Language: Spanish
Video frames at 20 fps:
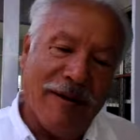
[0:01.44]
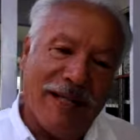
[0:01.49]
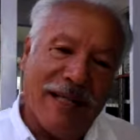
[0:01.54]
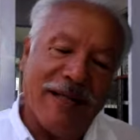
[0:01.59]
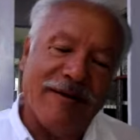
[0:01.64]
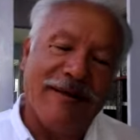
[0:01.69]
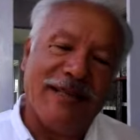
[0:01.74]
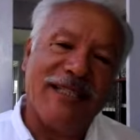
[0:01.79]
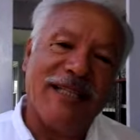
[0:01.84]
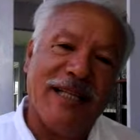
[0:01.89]
verdad,
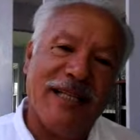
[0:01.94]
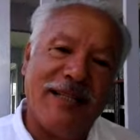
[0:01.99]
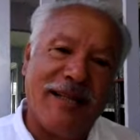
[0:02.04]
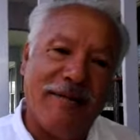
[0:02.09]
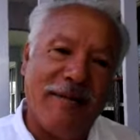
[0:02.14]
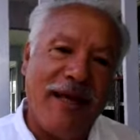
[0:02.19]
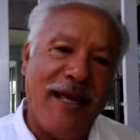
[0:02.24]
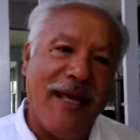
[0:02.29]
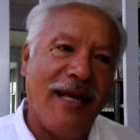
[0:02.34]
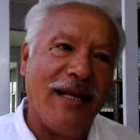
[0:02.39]
bastante
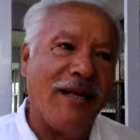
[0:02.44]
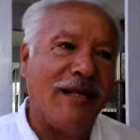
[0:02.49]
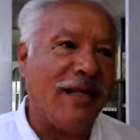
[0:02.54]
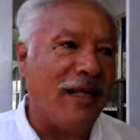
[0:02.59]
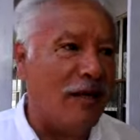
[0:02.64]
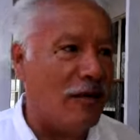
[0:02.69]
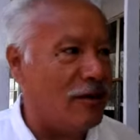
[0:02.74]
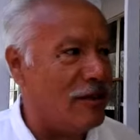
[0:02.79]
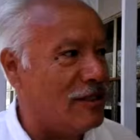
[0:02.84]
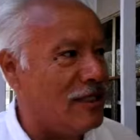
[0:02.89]
bien.
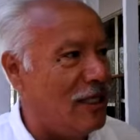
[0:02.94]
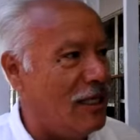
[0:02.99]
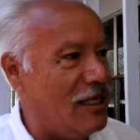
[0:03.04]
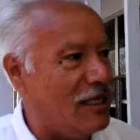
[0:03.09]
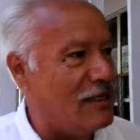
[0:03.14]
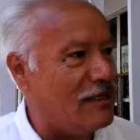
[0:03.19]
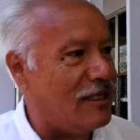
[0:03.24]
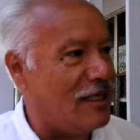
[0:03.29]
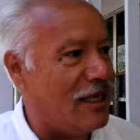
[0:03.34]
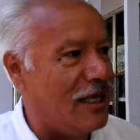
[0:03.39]
Quiero
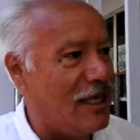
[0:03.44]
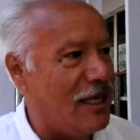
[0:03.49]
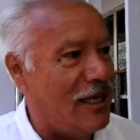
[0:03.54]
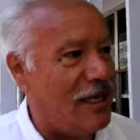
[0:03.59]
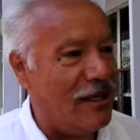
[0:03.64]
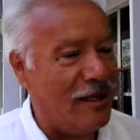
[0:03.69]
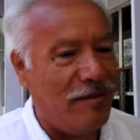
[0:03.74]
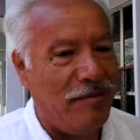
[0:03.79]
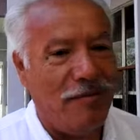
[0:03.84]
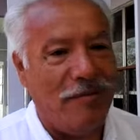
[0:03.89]
decirles
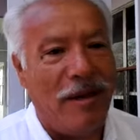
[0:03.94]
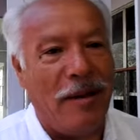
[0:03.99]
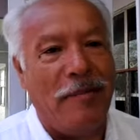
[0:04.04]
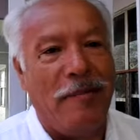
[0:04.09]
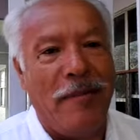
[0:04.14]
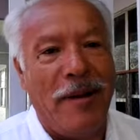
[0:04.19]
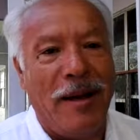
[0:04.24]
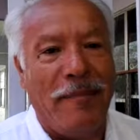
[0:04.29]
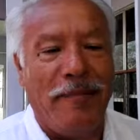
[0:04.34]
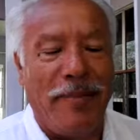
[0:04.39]
que me
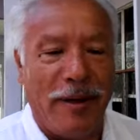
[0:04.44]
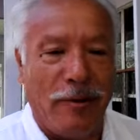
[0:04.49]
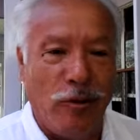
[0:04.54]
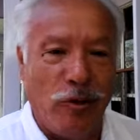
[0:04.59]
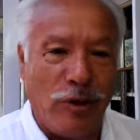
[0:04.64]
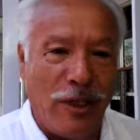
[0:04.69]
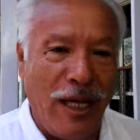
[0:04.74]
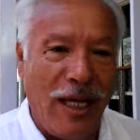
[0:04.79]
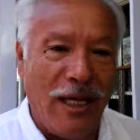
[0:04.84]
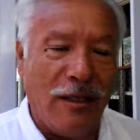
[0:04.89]
han
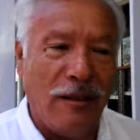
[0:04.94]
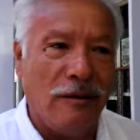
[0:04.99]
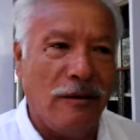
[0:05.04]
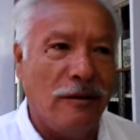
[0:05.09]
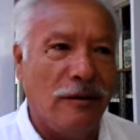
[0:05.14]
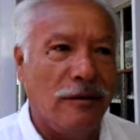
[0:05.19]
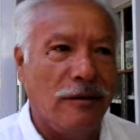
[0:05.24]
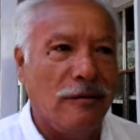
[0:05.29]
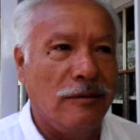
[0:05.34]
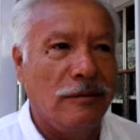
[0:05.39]

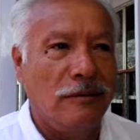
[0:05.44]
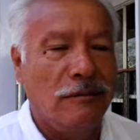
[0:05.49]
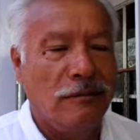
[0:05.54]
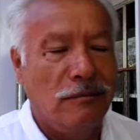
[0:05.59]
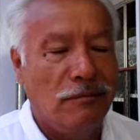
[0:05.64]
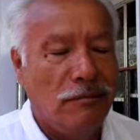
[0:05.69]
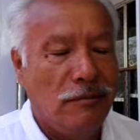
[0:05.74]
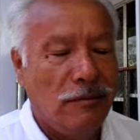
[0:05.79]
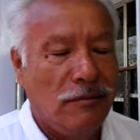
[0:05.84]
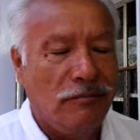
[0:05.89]
preguntado,
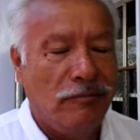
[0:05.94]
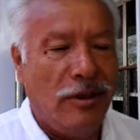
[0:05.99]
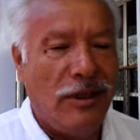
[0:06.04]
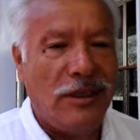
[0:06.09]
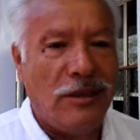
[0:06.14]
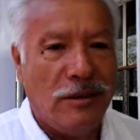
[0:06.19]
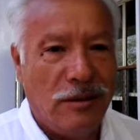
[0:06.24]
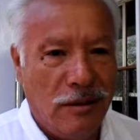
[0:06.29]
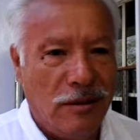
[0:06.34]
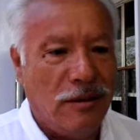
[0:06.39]

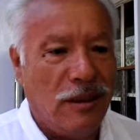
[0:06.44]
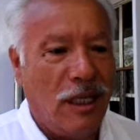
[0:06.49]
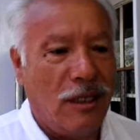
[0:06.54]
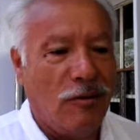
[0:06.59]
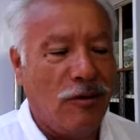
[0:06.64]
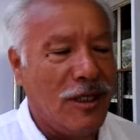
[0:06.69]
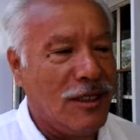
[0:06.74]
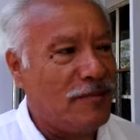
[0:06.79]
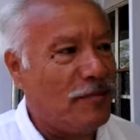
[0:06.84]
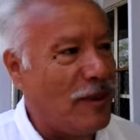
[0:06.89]
pues,
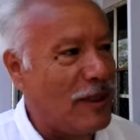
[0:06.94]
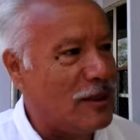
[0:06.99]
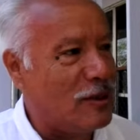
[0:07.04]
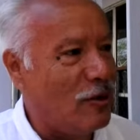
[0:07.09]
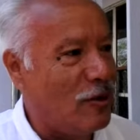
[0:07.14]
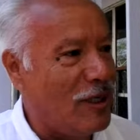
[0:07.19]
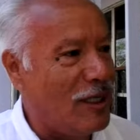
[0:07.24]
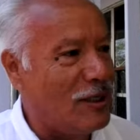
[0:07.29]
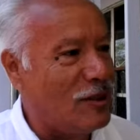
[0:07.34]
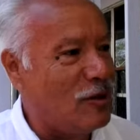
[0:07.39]
algunas
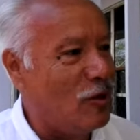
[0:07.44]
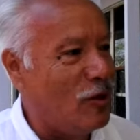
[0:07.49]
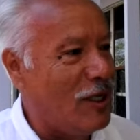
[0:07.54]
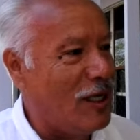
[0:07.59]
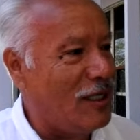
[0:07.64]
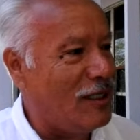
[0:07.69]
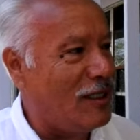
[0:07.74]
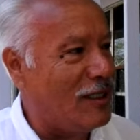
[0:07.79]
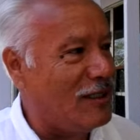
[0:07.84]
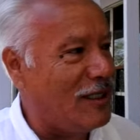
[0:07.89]
personas, hoy
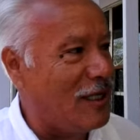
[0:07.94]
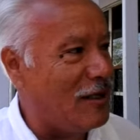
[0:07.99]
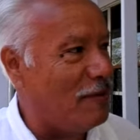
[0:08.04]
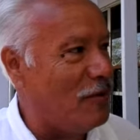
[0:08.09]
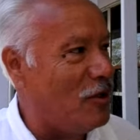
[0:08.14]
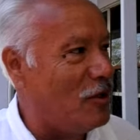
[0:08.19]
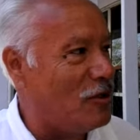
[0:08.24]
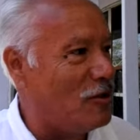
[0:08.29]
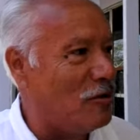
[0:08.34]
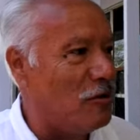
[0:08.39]
andan
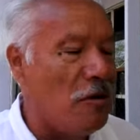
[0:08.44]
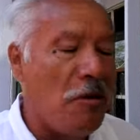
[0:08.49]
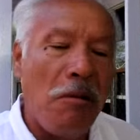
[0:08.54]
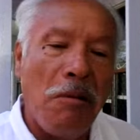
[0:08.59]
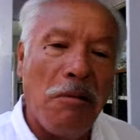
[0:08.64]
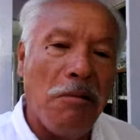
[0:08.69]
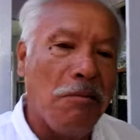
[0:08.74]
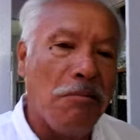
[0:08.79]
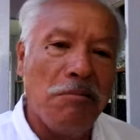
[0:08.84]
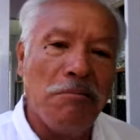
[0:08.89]
nerviosos. No,
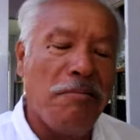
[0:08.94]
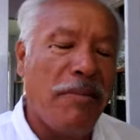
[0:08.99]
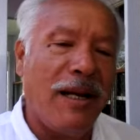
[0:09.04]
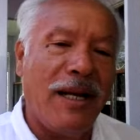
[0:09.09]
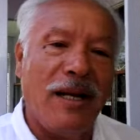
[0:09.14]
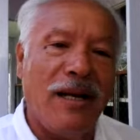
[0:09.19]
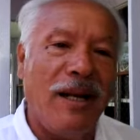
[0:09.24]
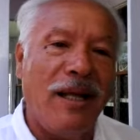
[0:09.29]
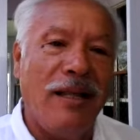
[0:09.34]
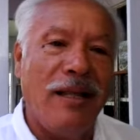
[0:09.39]

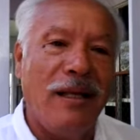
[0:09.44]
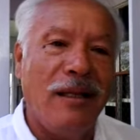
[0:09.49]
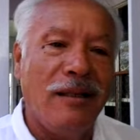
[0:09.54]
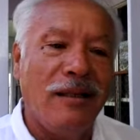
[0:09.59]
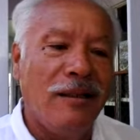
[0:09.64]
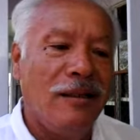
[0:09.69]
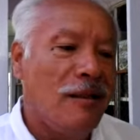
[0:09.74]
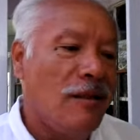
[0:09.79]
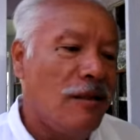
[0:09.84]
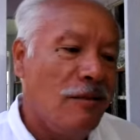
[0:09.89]
para nada.
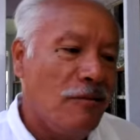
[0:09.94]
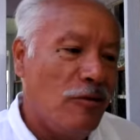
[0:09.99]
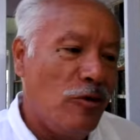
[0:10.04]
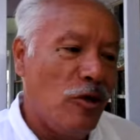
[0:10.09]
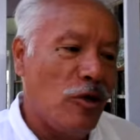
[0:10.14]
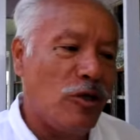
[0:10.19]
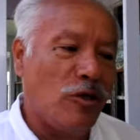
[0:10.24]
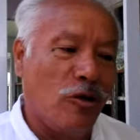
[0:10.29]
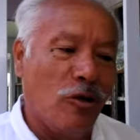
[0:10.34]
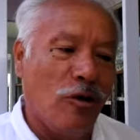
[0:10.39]
Yo
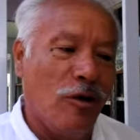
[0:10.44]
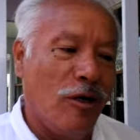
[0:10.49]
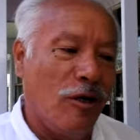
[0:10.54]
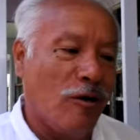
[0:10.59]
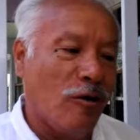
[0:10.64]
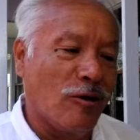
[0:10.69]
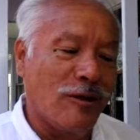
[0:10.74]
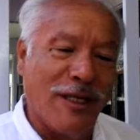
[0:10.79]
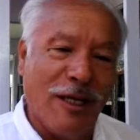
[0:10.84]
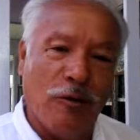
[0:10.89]
estoy
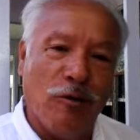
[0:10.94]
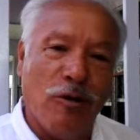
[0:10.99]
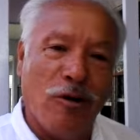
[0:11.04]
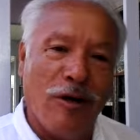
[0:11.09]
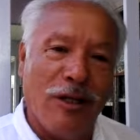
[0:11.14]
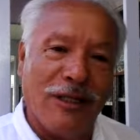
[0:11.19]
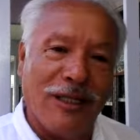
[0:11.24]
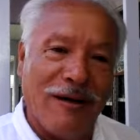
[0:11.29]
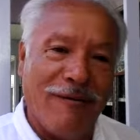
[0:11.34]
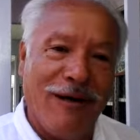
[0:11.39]
seguro
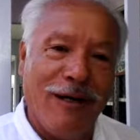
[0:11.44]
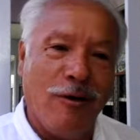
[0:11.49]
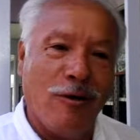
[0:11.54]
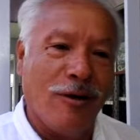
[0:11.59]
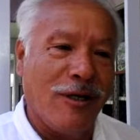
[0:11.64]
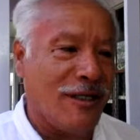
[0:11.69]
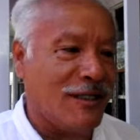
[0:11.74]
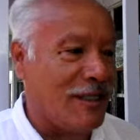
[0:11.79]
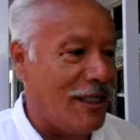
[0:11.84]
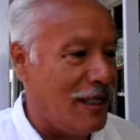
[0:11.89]
del trabajo
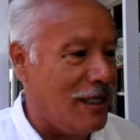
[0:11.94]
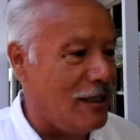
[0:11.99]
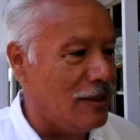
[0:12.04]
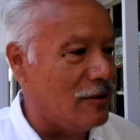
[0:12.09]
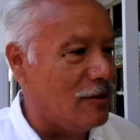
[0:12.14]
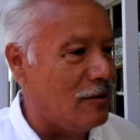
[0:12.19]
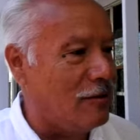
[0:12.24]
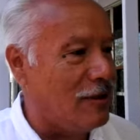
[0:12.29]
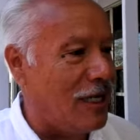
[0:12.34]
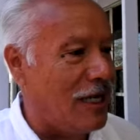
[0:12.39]
que se
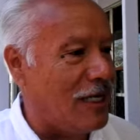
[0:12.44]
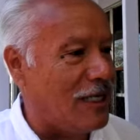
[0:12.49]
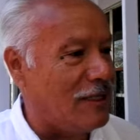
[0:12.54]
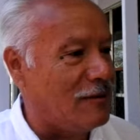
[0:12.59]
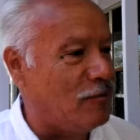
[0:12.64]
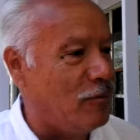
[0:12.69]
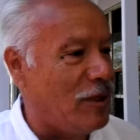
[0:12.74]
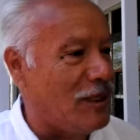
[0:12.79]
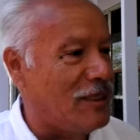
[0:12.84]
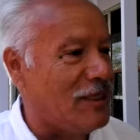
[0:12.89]
hizo, de la
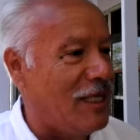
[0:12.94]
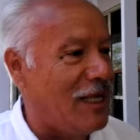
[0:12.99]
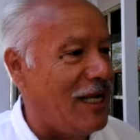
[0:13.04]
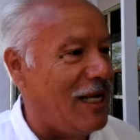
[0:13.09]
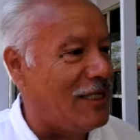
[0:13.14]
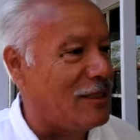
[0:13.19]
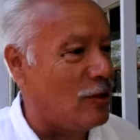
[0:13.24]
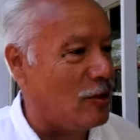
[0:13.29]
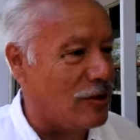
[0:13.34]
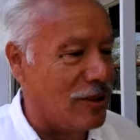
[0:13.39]
respuesta de
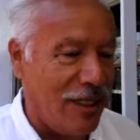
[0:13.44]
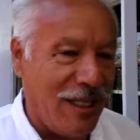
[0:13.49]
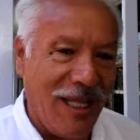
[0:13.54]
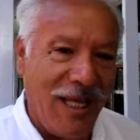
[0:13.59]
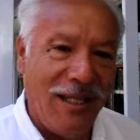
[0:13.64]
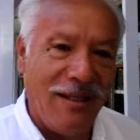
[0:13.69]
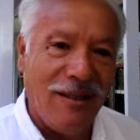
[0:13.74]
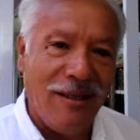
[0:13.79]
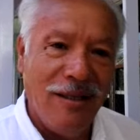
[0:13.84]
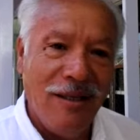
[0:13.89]
la
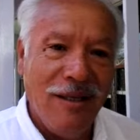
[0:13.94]
sociedad,